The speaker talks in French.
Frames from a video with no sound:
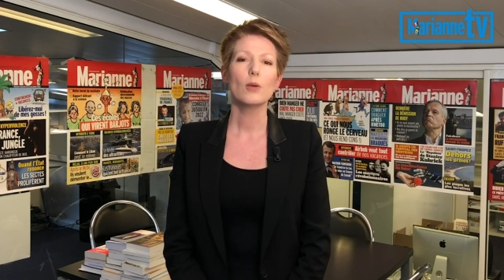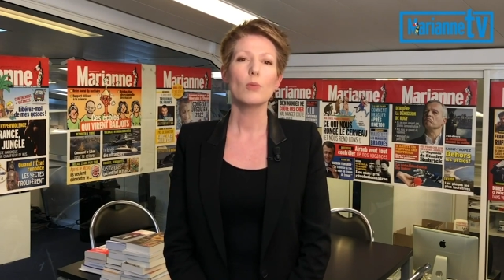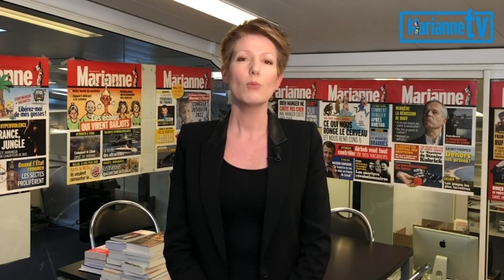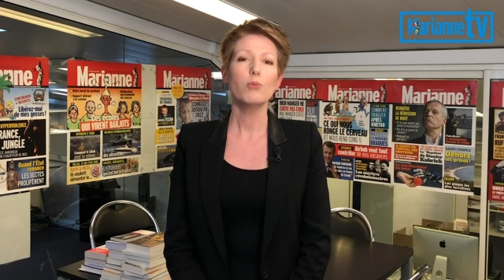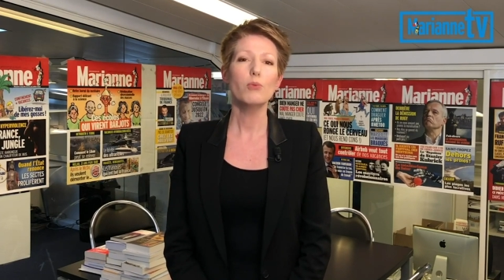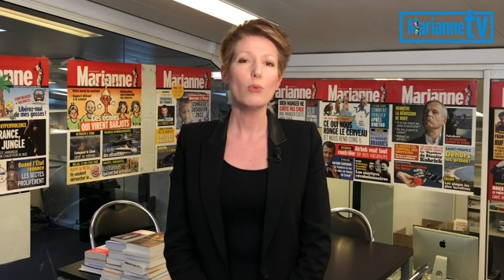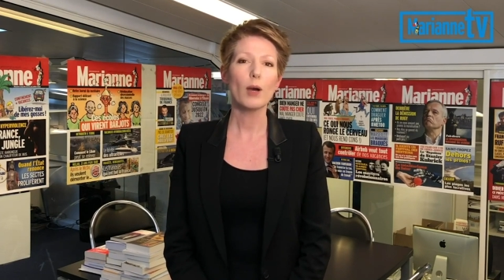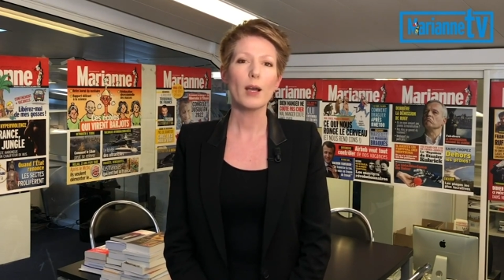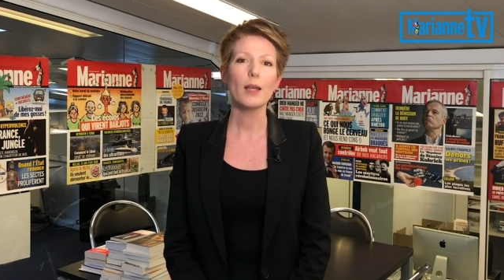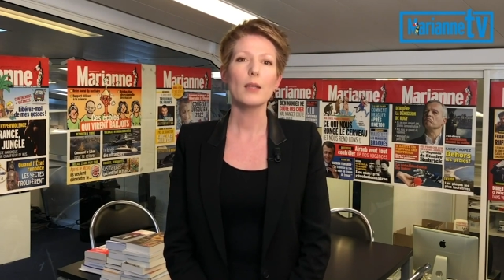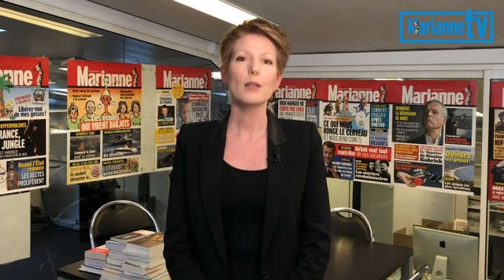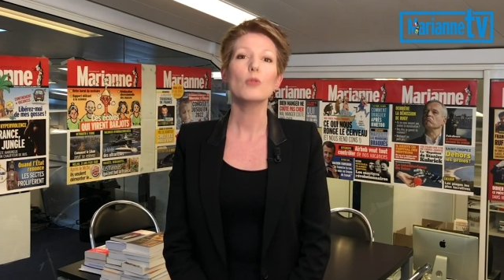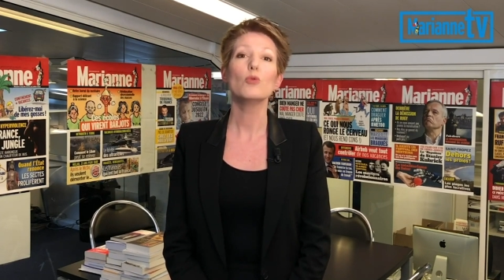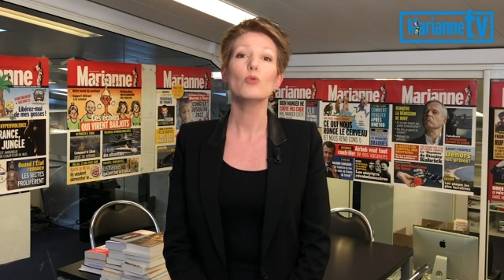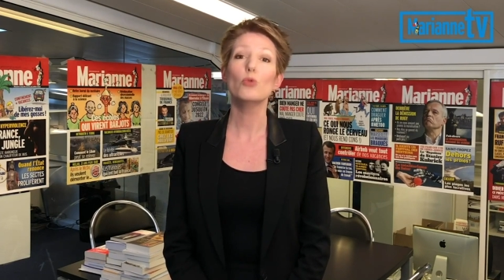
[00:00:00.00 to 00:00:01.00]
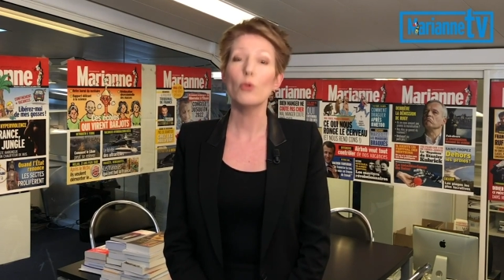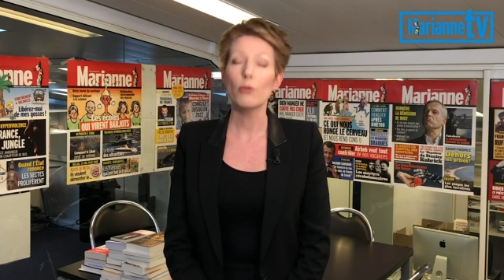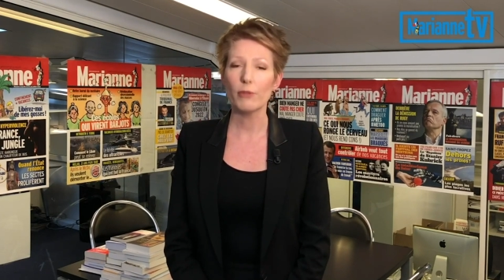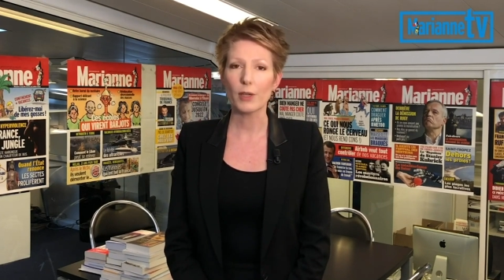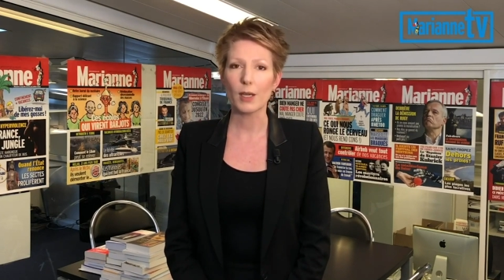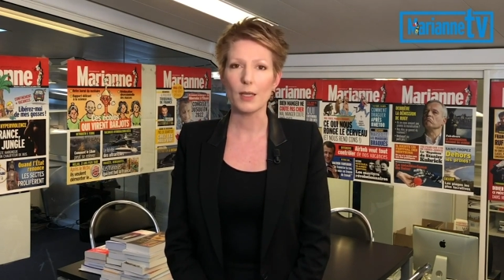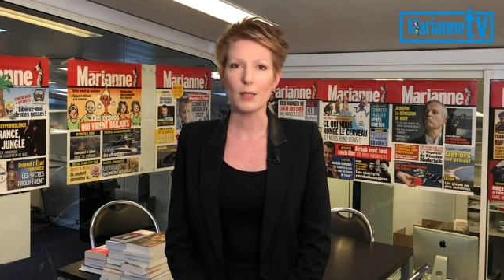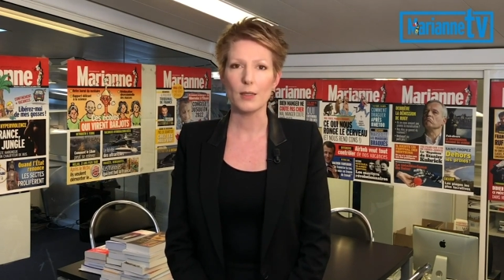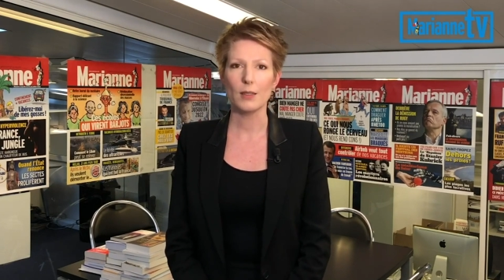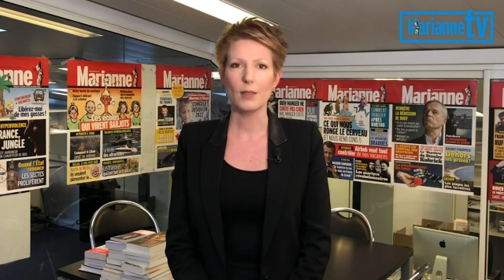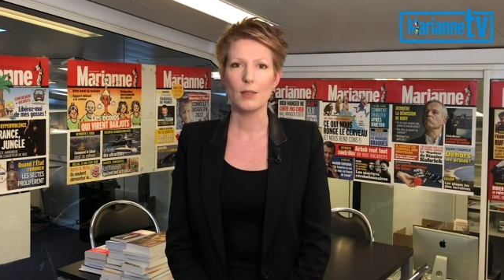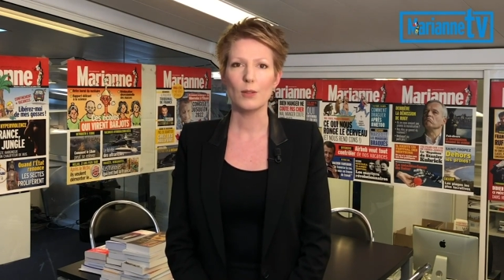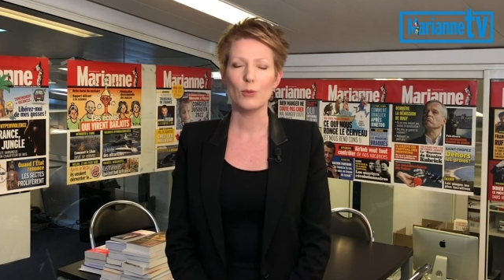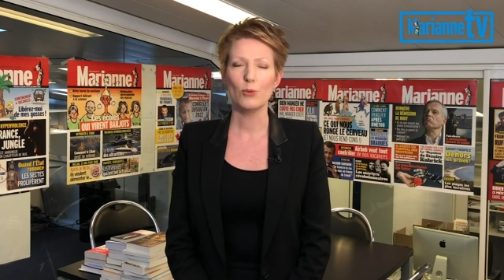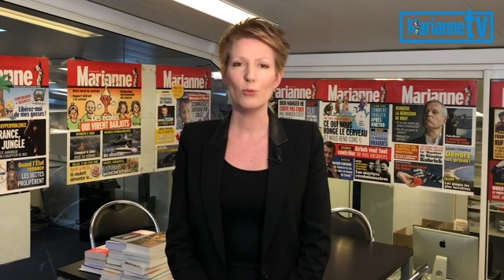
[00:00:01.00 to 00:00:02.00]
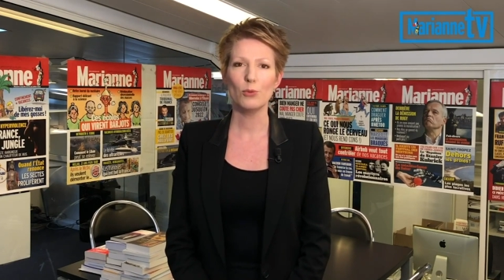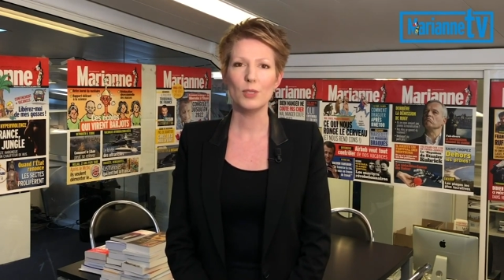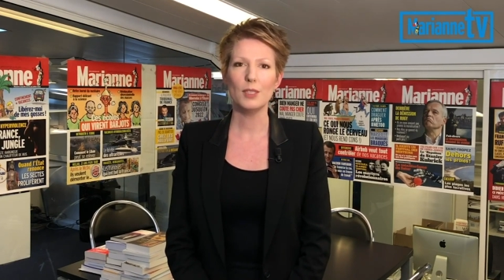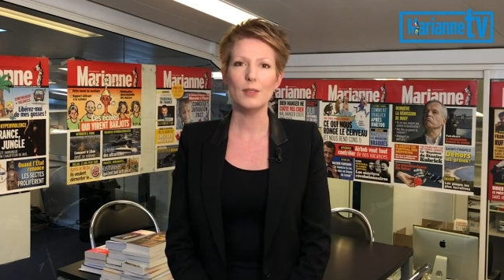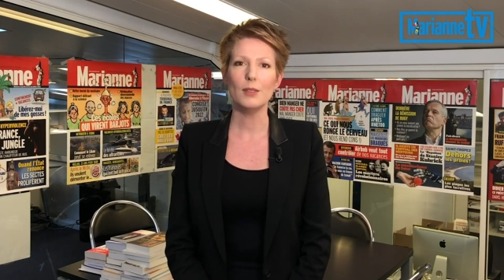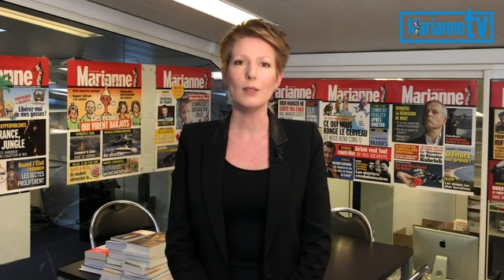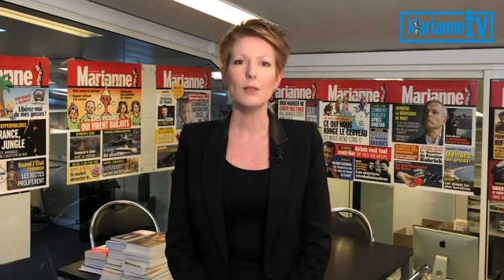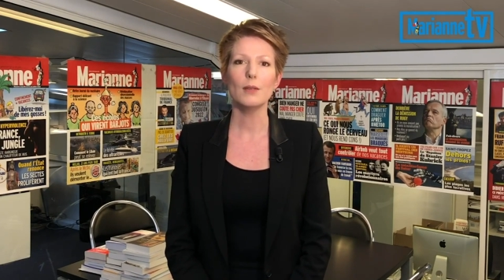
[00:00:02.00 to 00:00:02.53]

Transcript: pourrait, devrait nous guider.